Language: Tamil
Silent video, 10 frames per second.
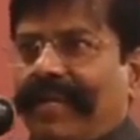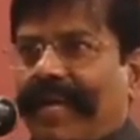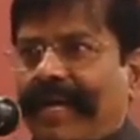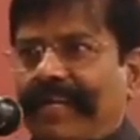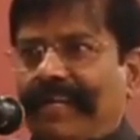
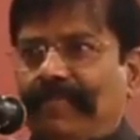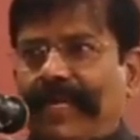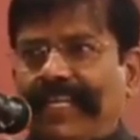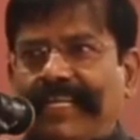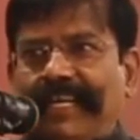நான்கு
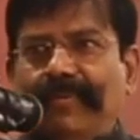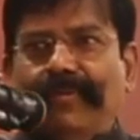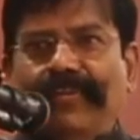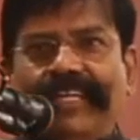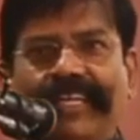மணிக்கு
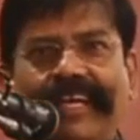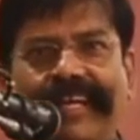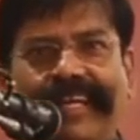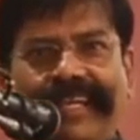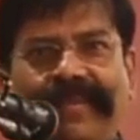எழுபவன்
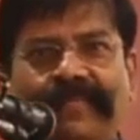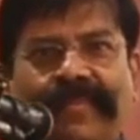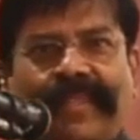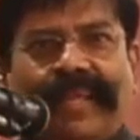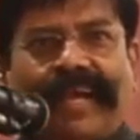ஞானி
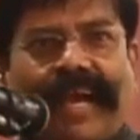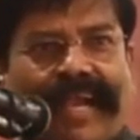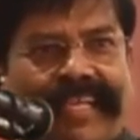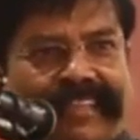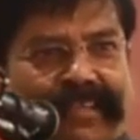
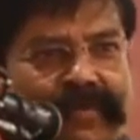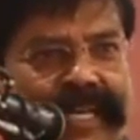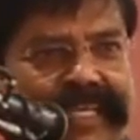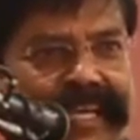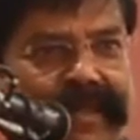ஐந்து
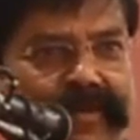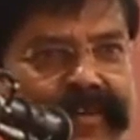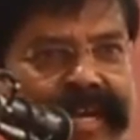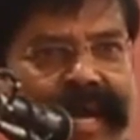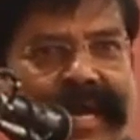மணிக்கு
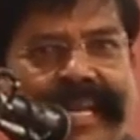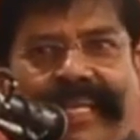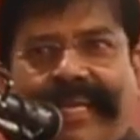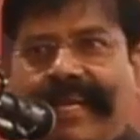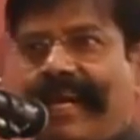எழுபவன்
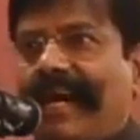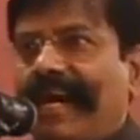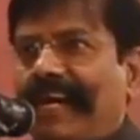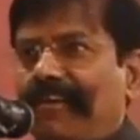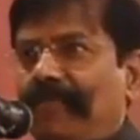அறிஞன்
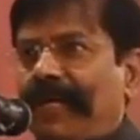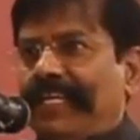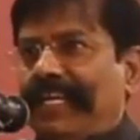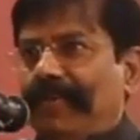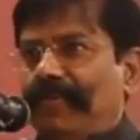ஆறு
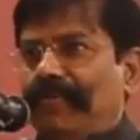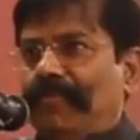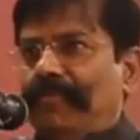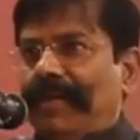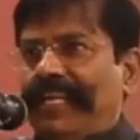மணிக்கு
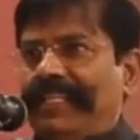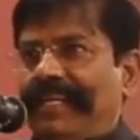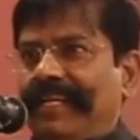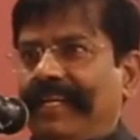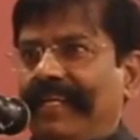எழுபவன்
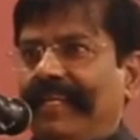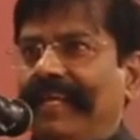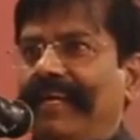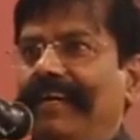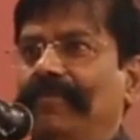மனிதன்
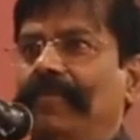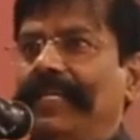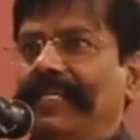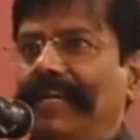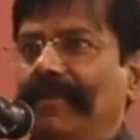ஏழு
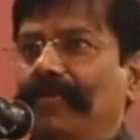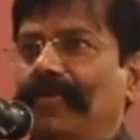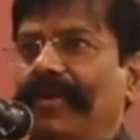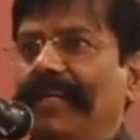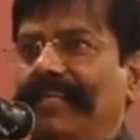மணிக்கு
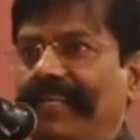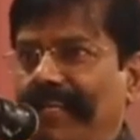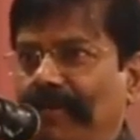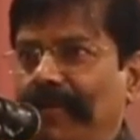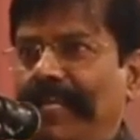எழுபவர்கள்
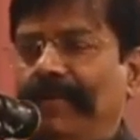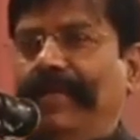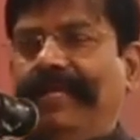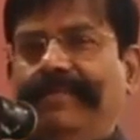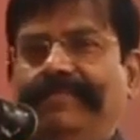எருமை
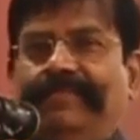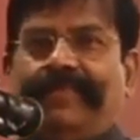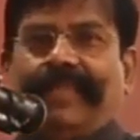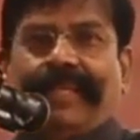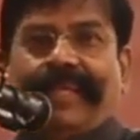என்பேன்
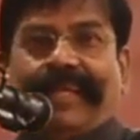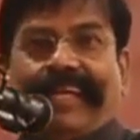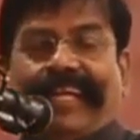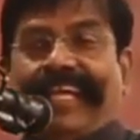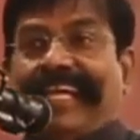
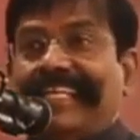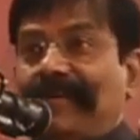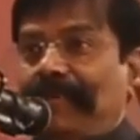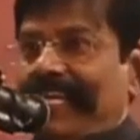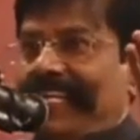நீங்கள்
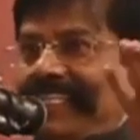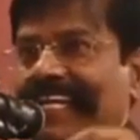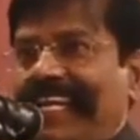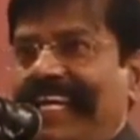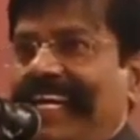எத்தனை மணிக்கு
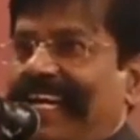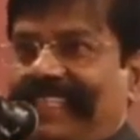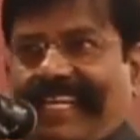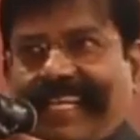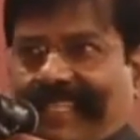எழுந்திருக்கிறீங்கன்னு
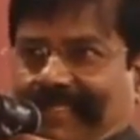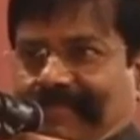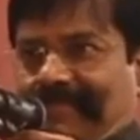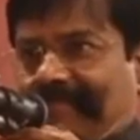எனக்கு தெரியாது